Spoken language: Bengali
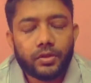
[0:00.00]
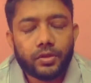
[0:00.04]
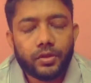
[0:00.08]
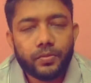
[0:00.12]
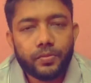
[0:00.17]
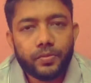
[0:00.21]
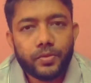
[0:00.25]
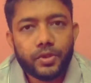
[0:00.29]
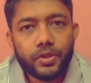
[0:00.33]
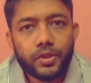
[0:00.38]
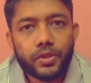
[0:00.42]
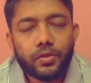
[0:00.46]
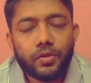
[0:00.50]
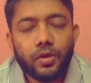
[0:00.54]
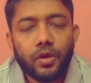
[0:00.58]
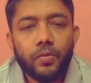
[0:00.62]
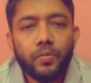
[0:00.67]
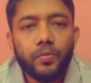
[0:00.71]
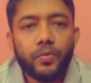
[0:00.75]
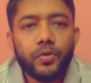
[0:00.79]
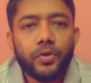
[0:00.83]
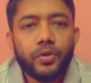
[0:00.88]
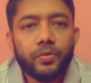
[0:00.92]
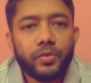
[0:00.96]
সবচেয়ে কম
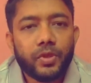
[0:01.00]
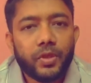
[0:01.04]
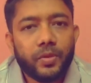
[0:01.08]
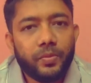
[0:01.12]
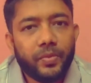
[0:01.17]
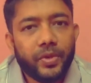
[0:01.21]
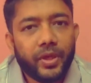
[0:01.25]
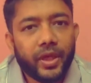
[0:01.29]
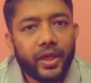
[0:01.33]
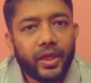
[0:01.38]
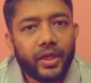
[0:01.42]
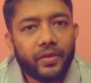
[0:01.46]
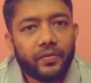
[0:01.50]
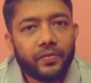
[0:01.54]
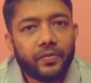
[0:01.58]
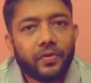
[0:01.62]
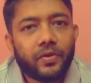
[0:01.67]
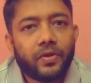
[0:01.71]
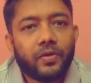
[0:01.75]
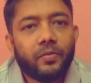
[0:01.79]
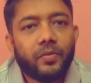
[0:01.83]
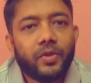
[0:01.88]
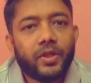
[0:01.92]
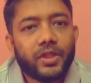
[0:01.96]
পরিমাণ ব্যয়ে
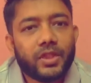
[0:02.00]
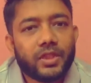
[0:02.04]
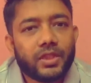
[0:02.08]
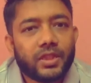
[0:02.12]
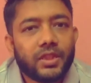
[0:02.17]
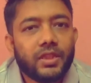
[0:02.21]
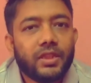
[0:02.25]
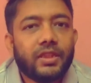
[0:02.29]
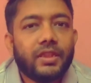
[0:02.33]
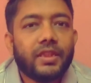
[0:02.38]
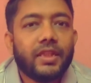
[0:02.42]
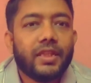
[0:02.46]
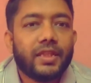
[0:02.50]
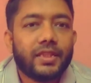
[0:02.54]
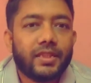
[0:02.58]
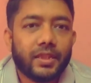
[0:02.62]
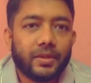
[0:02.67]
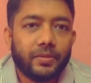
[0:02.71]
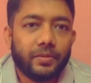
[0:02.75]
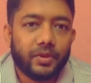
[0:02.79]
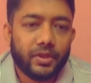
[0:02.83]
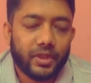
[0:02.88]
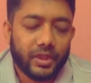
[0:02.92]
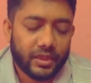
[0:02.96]
ফরমাইশটা দেয়া
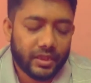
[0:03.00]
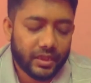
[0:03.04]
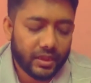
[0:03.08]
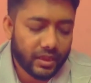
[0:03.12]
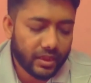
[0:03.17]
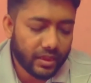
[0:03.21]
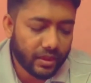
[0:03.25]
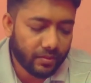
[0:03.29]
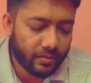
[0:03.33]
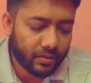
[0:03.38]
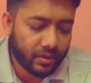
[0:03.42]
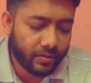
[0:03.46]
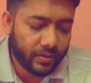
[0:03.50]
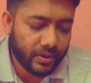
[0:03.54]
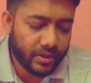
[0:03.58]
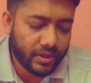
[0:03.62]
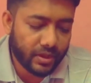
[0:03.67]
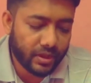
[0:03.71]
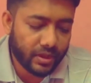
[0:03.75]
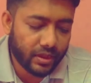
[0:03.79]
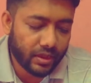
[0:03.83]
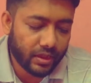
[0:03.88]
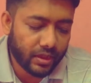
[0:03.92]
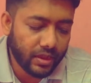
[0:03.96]
যাবে এটাকে আমরা
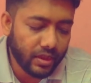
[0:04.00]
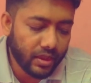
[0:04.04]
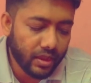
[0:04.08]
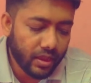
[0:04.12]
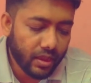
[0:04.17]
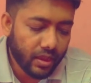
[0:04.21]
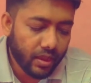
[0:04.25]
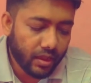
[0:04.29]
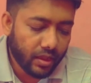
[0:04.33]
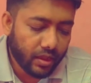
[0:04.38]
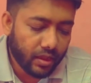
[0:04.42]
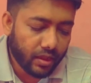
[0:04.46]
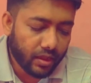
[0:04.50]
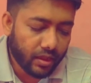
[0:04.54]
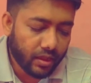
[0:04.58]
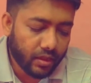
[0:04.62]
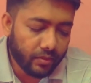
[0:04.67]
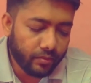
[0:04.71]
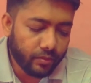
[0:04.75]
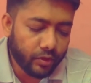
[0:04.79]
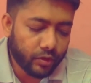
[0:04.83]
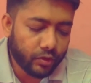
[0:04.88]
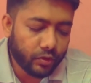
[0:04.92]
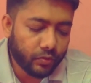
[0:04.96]
বেসিক্যালি
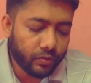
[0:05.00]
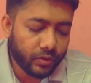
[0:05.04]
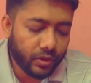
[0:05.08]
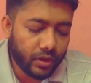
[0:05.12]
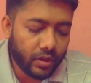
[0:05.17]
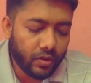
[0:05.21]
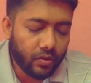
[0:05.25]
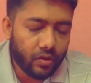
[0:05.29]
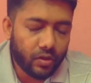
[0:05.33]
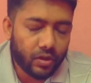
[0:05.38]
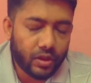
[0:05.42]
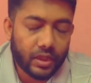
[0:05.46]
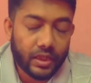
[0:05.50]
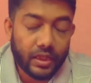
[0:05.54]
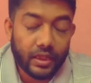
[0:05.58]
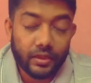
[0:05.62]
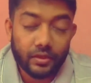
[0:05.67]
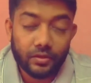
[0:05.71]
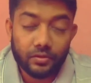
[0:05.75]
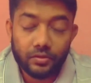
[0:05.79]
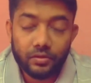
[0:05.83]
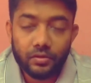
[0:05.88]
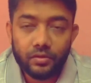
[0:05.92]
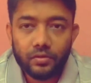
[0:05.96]
মিতব্যয়ী লর্ড
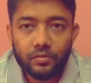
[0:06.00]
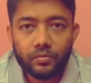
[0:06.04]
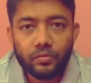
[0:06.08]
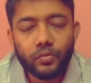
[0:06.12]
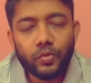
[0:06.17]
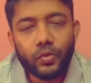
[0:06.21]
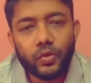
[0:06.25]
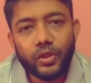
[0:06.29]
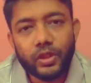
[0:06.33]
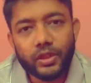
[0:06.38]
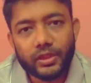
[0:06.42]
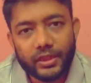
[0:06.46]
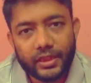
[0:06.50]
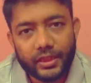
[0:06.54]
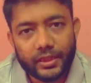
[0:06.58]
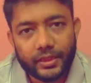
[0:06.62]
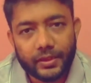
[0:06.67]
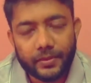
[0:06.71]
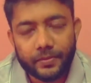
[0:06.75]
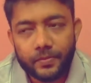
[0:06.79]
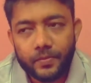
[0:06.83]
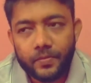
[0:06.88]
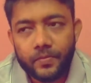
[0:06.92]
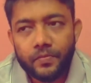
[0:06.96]
আয়তন বলে
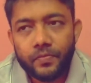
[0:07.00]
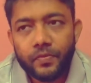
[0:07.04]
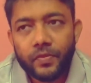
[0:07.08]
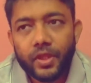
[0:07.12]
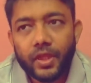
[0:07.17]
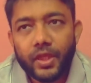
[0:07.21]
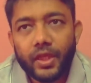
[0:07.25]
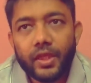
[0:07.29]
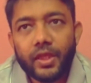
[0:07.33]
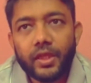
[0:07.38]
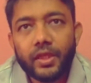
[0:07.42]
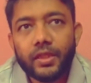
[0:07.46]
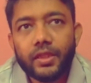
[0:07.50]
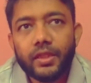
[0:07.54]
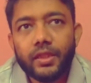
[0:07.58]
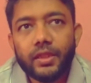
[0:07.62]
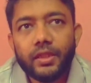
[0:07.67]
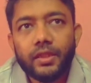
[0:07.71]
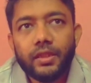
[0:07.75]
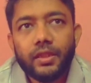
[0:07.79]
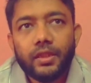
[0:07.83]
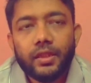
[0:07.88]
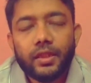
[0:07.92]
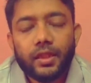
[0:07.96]
থাকি এখানে
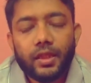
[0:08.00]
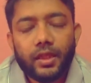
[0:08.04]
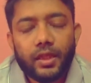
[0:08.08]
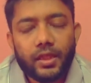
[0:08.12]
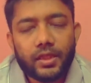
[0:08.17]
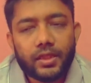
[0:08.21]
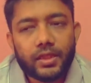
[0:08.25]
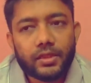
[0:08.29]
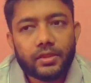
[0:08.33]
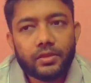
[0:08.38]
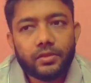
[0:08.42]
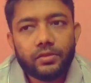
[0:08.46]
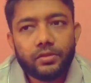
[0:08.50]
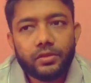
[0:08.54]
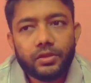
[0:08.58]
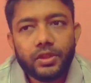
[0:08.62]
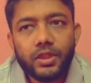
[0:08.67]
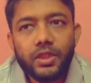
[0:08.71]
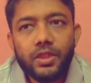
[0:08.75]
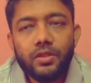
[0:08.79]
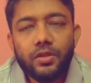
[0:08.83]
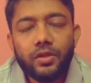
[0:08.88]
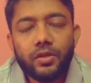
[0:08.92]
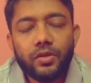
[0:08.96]
সাধারণত
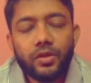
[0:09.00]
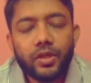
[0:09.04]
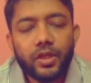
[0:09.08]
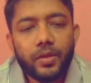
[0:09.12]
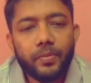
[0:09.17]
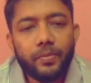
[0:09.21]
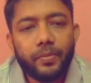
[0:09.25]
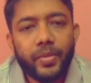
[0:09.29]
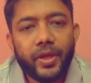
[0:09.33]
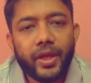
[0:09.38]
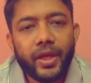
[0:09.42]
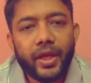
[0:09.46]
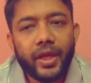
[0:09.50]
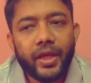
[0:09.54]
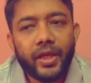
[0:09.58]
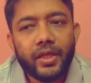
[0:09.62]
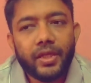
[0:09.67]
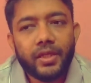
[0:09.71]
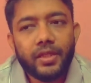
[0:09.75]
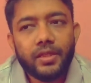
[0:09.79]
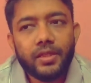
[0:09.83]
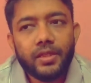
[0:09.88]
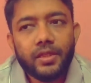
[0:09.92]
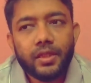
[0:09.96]
তিন ধরনের
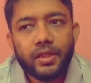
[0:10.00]
ব্যয়